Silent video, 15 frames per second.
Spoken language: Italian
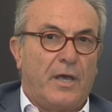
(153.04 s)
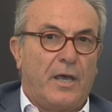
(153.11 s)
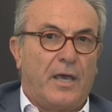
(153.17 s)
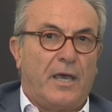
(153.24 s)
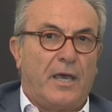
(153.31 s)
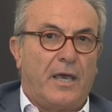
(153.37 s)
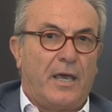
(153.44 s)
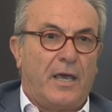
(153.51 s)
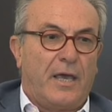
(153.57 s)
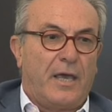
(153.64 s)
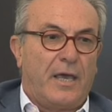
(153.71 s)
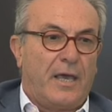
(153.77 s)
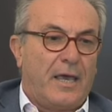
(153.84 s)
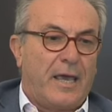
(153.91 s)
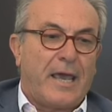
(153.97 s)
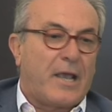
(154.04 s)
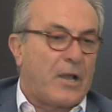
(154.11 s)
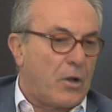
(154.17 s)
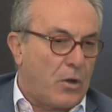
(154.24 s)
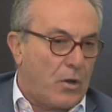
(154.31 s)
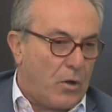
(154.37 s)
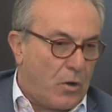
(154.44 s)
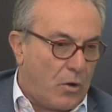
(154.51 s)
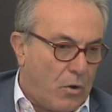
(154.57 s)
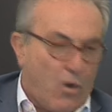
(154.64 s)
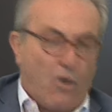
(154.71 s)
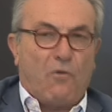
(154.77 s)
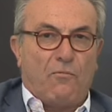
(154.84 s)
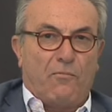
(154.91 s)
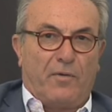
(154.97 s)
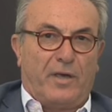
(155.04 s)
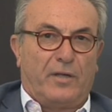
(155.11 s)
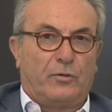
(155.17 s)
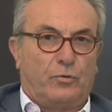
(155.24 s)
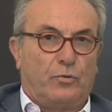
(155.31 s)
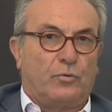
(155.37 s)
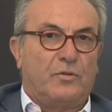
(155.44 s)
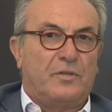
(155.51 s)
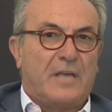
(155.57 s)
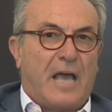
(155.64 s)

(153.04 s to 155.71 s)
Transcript: e, e come tu